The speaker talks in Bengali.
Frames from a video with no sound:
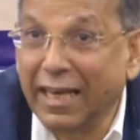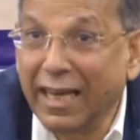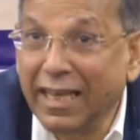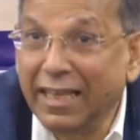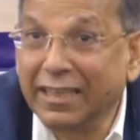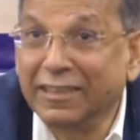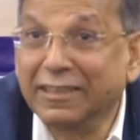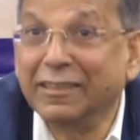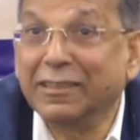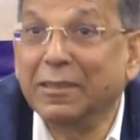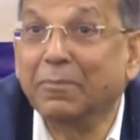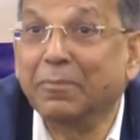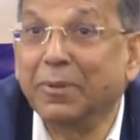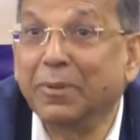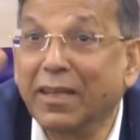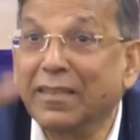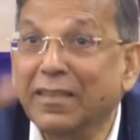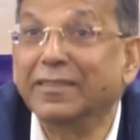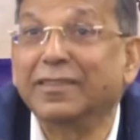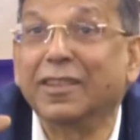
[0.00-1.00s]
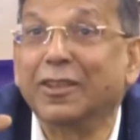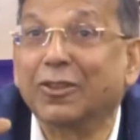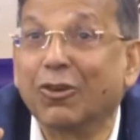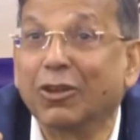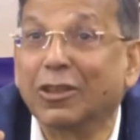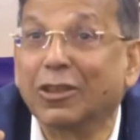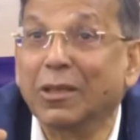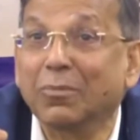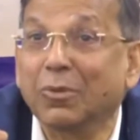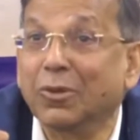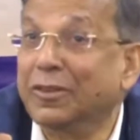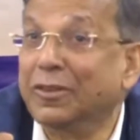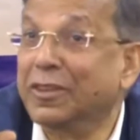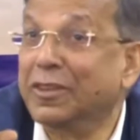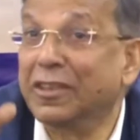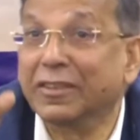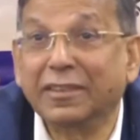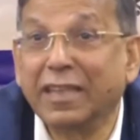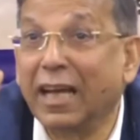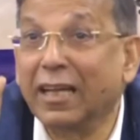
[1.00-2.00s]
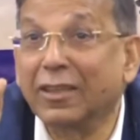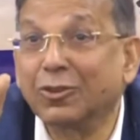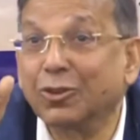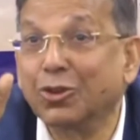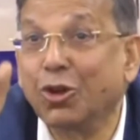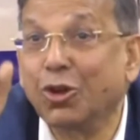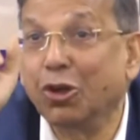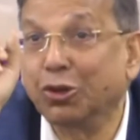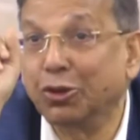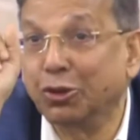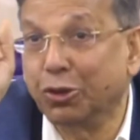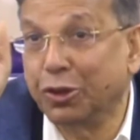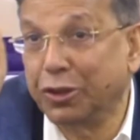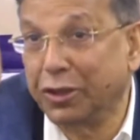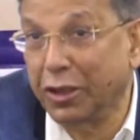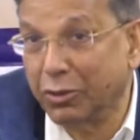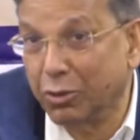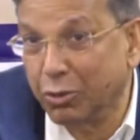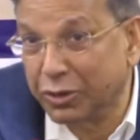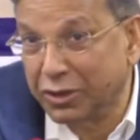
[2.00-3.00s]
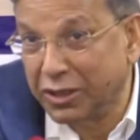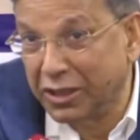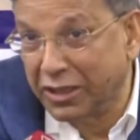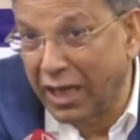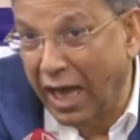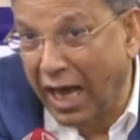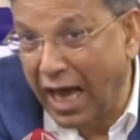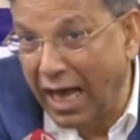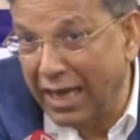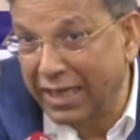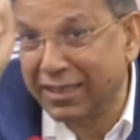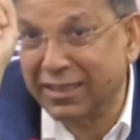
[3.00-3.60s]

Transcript: যারা এই ডিসঅ্যাপিয়ারেন্সের কথা বলছেন তারা তো সহযোগিতা করছেন না